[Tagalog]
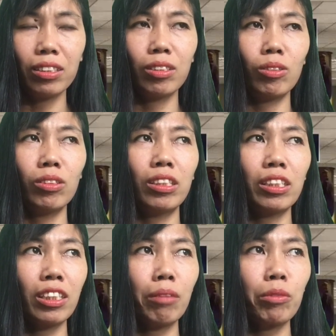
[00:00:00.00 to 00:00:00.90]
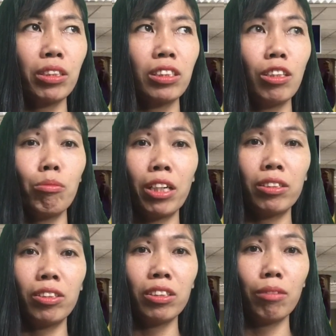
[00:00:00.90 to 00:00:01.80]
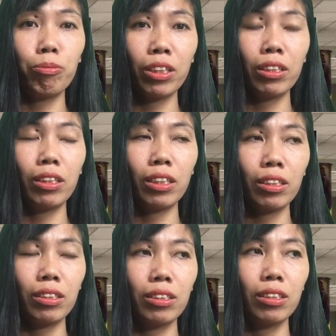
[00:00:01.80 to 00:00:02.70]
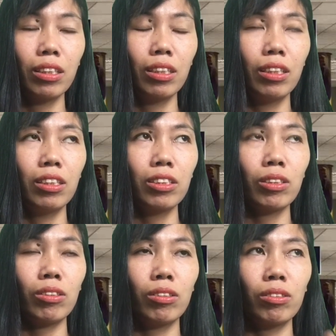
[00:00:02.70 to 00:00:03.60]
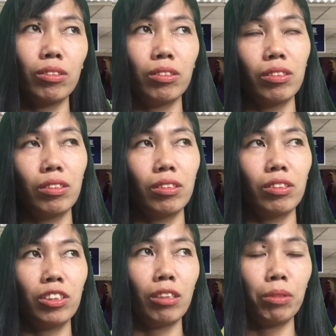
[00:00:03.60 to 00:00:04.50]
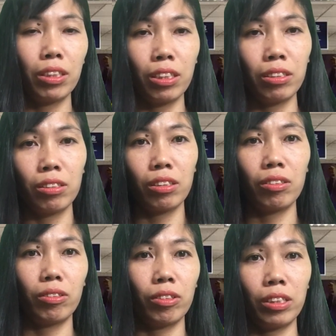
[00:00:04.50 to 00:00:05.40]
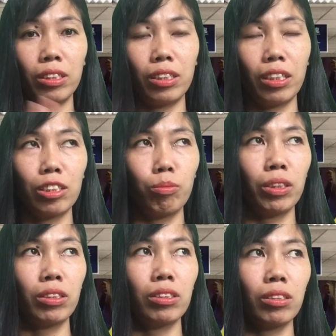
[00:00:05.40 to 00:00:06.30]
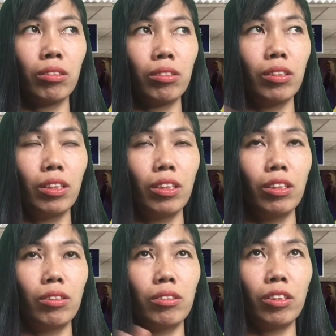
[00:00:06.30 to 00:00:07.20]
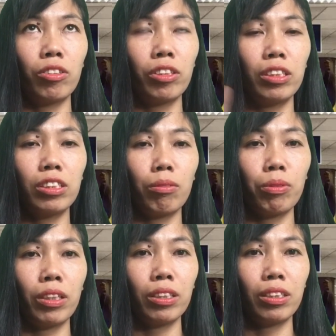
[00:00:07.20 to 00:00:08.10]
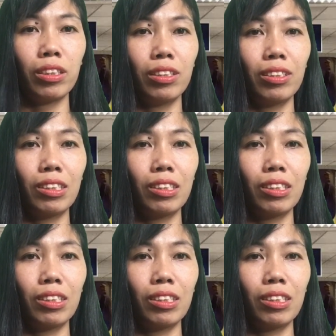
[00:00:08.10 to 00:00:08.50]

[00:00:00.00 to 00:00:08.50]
So, that time kasi yung mother niya pregnant. So, she have another already husband. So, they're already separated.